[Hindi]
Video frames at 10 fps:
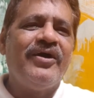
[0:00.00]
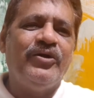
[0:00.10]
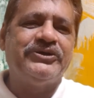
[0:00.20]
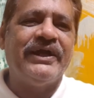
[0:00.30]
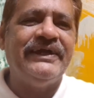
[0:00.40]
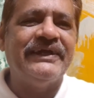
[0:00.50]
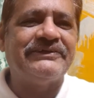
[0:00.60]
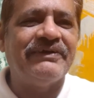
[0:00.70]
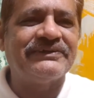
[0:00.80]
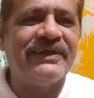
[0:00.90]
खुश रहिए
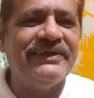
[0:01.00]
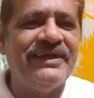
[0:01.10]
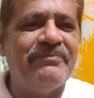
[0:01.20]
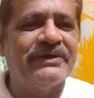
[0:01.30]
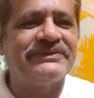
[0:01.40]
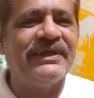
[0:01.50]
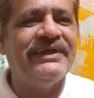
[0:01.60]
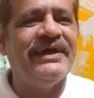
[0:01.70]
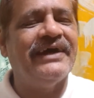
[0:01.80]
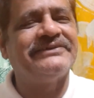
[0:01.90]
स्वस्थ रहिए मस्त
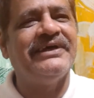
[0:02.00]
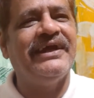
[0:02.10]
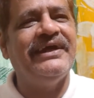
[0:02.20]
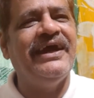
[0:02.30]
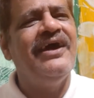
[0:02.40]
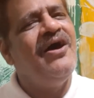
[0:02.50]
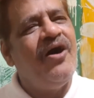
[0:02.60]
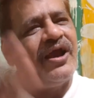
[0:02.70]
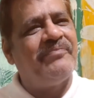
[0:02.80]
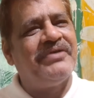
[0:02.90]
रहिए हंसते रहिए
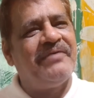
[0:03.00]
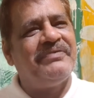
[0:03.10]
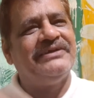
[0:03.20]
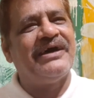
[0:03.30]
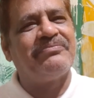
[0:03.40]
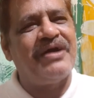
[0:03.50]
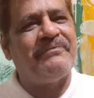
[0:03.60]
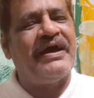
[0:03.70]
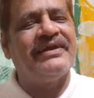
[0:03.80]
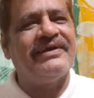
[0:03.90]
और अपने अपने धर्म का
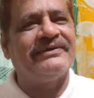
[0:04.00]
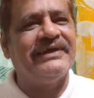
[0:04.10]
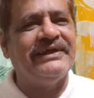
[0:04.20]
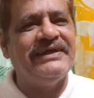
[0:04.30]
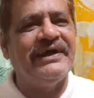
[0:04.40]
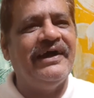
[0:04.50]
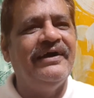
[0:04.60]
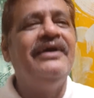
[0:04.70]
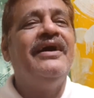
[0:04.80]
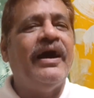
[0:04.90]
पालन करते रहिएगा
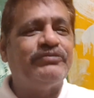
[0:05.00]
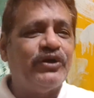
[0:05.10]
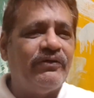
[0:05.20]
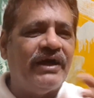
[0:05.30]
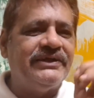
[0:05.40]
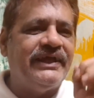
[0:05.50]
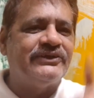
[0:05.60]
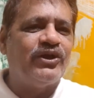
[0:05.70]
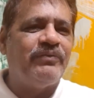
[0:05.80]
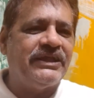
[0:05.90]
अब शुरुआत जी
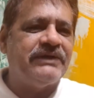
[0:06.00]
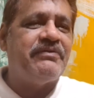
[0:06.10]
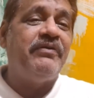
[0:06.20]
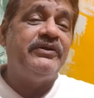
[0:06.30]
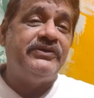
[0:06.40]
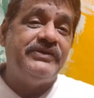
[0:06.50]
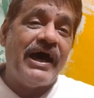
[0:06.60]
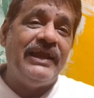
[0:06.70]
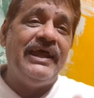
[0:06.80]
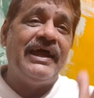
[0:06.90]
नेचुरोपैथी भी मैं
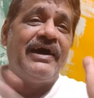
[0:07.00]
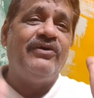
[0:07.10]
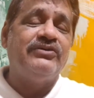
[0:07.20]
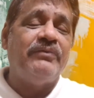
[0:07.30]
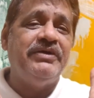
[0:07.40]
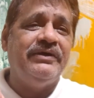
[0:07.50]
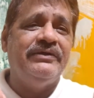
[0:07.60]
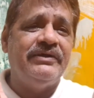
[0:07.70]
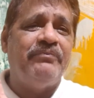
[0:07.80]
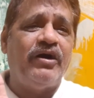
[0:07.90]
डालने लगा हूँ तो अभी
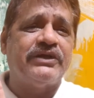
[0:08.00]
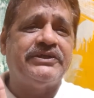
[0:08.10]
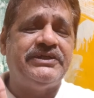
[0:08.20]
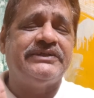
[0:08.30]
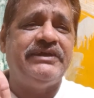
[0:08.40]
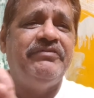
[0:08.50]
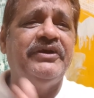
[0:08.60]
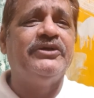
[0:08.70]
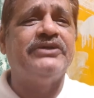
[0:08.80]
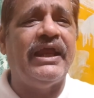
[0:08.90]
बहुत अच्छी अच्छी
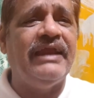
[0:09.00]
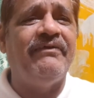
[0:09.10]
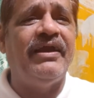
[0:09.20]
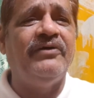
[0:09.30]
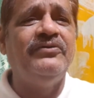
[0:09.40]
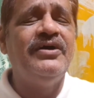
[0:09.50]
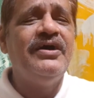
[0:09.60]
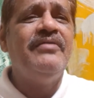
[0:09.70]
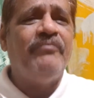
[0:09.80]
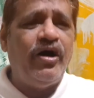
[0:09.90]
वीडियोज़ डालने वाला हूँ
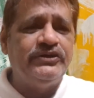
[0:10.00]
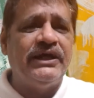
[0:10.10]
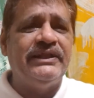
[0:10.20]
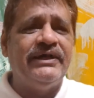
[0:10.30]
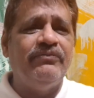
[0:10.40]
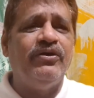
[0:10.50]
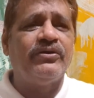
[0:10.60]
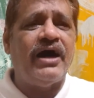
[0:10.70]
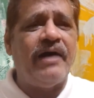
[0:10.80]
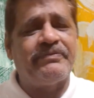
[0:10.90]
बहुत जल्दी हम
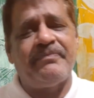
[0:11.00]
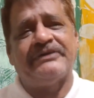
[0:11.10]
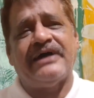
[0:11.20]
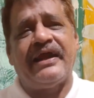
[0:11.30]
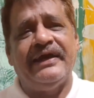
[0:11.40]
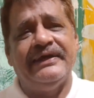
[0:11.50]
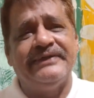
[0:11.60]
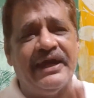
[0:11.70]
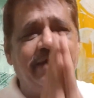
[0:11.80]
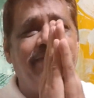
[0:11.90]
लोग आपके पास आ रहे हैं
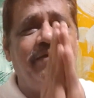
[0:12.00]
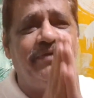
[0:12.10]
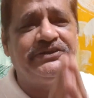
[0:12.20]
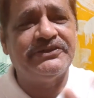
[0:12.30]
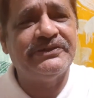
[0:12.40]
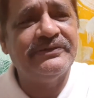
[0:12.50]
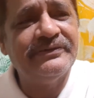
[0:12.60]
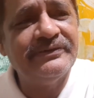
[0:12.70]
थैंक यू वेरी मच